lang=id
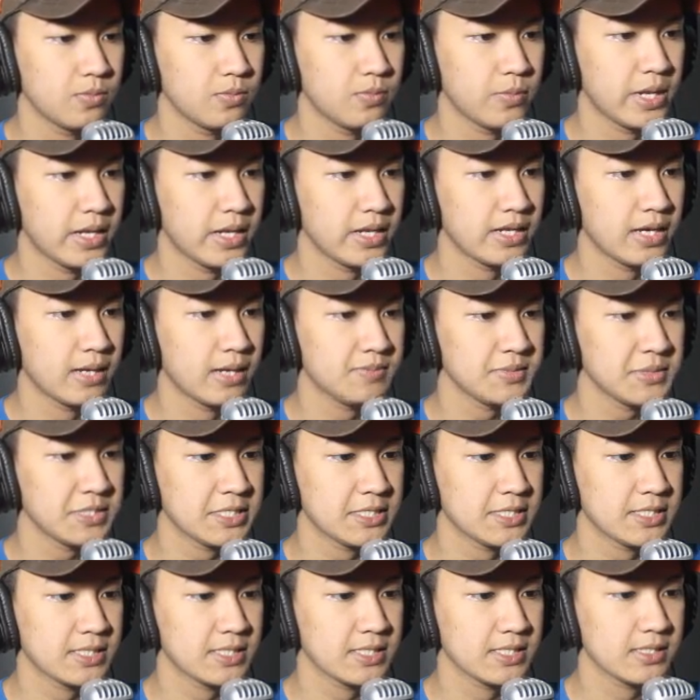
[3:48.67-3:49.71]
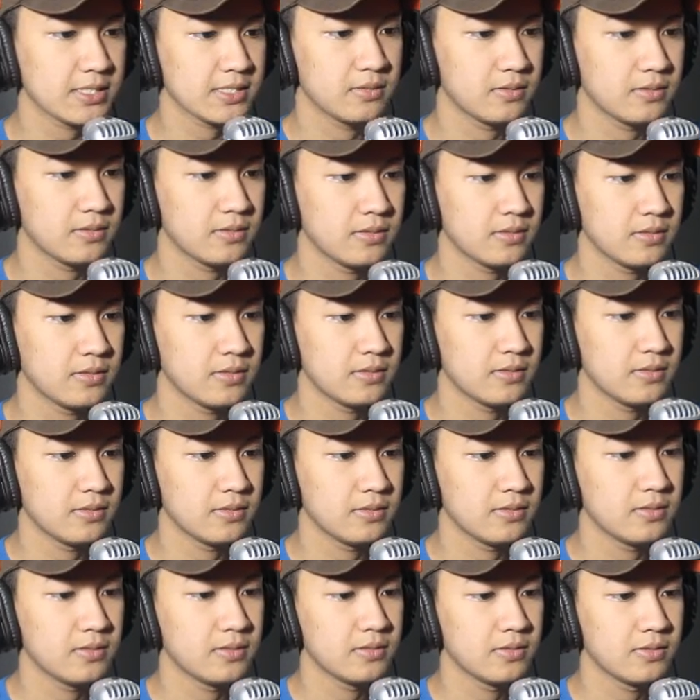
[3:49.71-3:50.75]
mini games
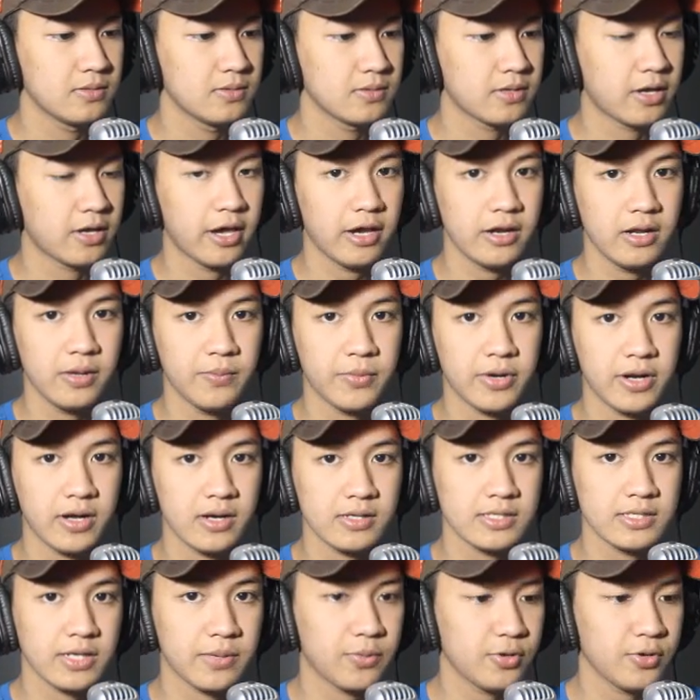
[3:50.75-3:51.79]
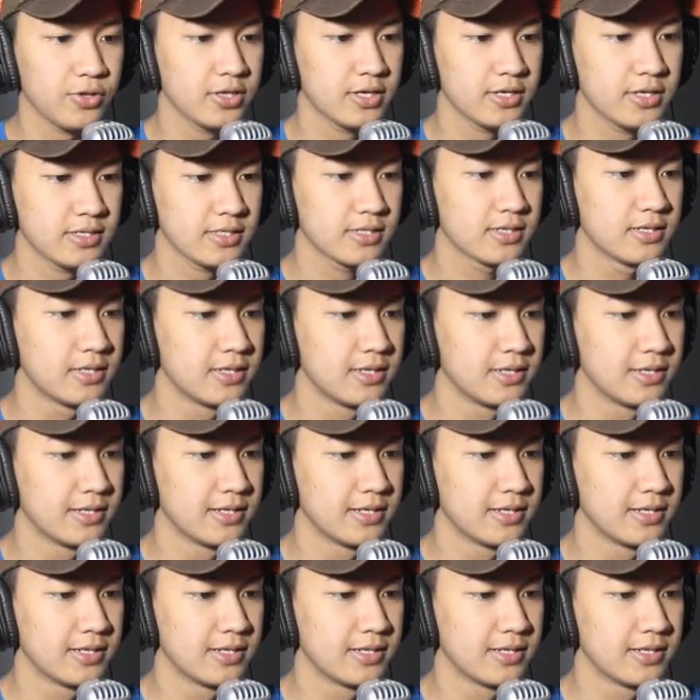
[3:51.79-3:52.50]
oke dia menang jackpot guys